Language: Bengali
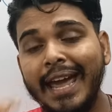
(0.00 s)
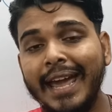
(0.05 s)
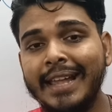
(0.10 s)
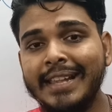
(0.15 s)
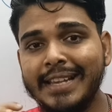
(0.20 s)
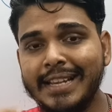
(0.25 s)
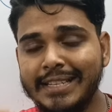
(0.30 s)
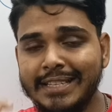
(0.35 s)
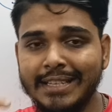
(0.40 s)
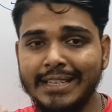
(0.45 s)
এই
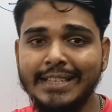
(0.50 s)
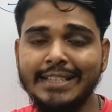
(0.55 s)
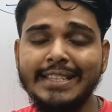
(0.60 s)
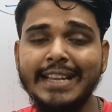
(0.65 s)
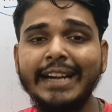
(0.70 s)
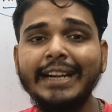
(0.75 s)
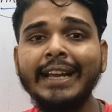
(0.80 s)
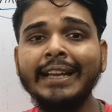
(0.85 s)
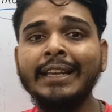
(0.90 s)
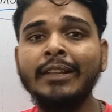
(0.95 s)
যে জিনিস
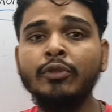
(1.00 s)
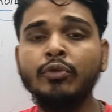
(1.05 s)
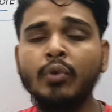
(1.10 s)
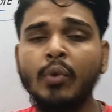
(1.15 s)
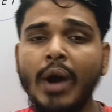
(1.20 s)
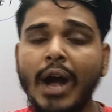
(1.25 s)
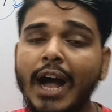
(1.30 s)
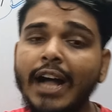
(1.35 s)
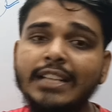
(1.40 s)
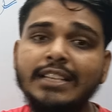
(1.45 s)
এটা কিন্তু
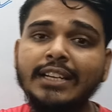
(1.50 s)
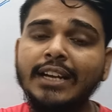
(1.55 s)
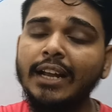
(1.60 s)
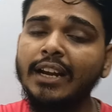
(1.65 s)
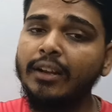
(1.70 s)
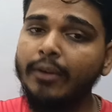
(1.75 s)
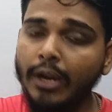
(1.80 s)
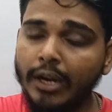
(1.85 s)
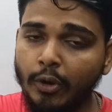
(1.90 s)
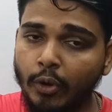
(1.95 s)

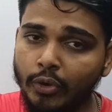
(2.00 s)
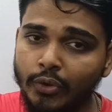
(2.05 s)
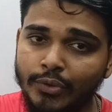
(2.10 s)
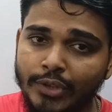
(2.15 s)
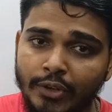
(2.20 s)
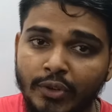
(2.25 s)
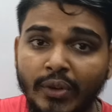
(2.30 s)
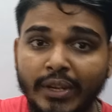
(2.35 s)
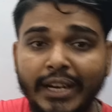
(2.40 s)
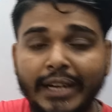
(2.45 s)
আজকালকার
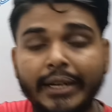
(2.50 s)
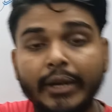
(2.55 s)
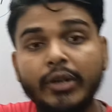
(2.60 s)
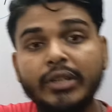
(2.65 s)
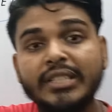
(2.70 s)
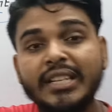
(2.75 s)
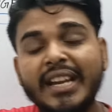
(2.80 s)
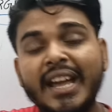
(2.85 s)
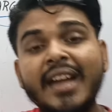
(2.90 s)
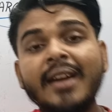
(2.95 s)
ঘটনা নয় এটা
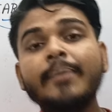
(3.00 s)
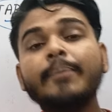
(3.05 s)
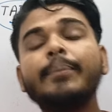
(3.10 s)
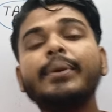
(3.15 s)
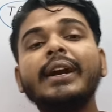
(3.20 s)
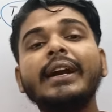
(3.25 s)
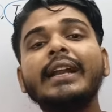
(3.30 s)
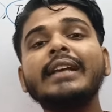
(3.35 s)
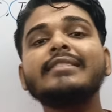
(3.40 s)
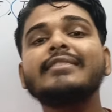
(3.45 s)
হচ্ছে
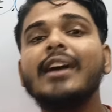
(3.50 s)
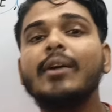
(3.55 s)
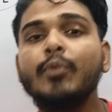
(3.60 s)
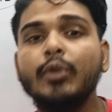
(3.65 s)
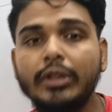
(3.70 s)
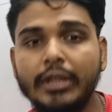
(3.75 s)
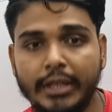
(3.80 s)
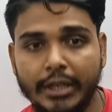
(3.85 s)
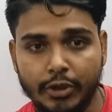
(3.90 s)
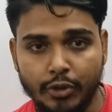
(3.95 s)
ব্রিটিশ
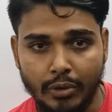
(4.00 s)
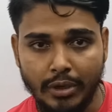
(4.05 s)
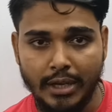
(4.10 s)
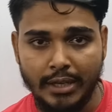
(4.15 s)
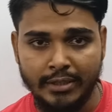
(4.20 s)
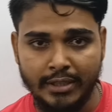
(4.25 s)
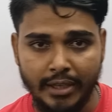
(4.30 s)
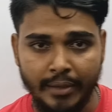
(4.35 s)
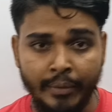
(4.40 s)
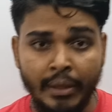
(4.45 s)
আমল থেকে চলে
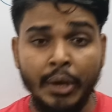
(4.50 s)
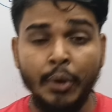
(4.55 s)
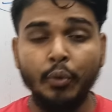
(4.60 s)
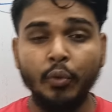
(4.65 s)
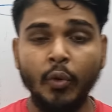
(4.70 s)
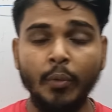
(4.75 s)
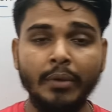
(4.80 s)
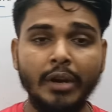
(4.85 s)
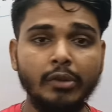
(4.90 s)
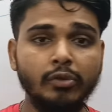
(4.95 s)
আসছে
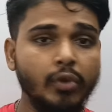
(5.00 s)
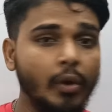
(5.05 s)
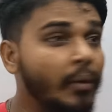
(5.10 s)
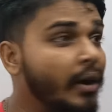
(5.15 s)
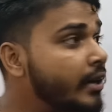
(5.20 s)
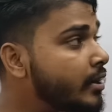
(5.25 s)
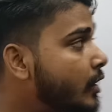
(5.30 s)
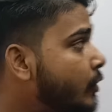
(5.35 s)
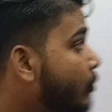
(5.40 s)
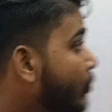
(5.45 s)
তোমরা
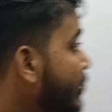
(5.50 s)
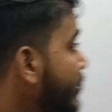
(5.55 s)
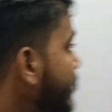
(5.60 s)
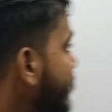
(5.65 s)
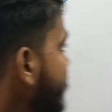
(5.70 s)
সবাই জানো